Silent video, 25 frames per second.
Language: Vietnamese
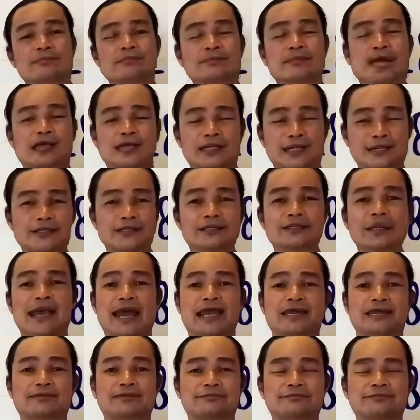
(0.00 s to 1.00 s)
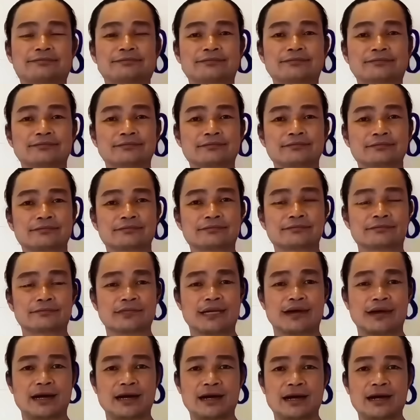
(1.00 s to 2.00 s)
thành cái chữ dạng
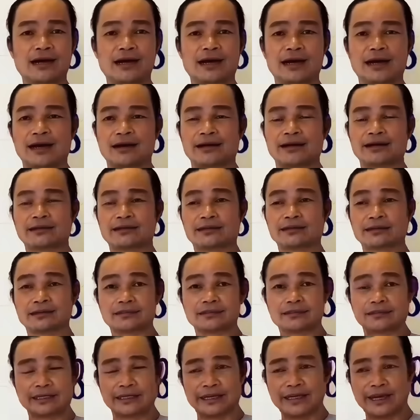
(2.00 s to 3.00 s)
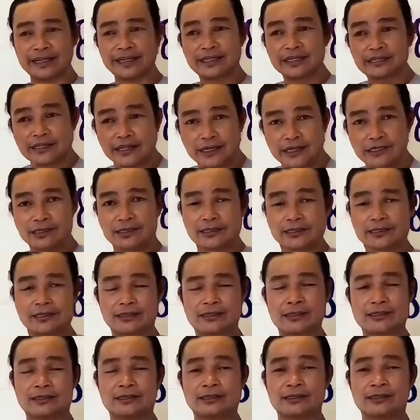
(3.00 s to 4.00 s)
đó nghĩa thứ nhất
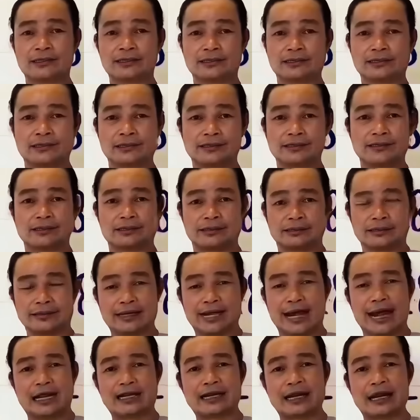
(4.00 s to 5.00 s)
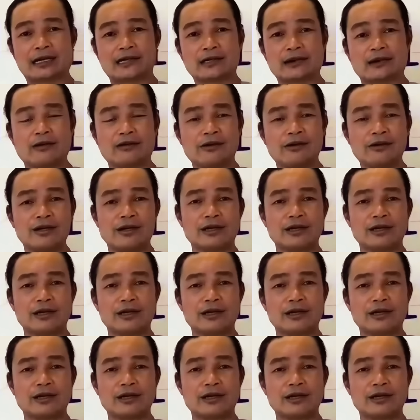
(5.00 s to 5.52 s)
là đang nói